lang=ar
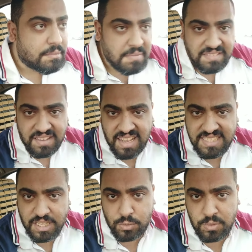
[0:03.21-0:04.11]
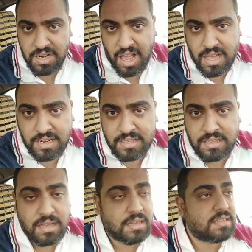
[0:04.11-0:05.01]
مدرسة طويلة
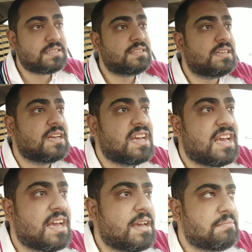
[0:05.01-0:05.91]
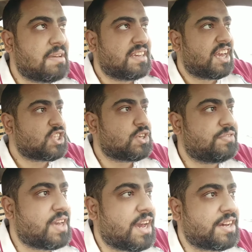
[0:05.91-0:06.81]
عريضة ما نجحش
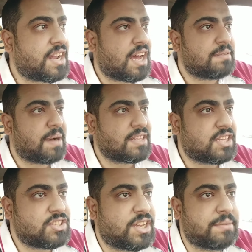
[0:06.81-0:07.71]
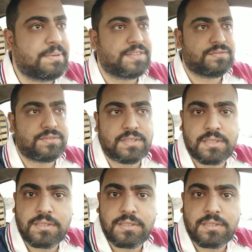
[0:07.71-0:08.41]
فيها غير 14 بنت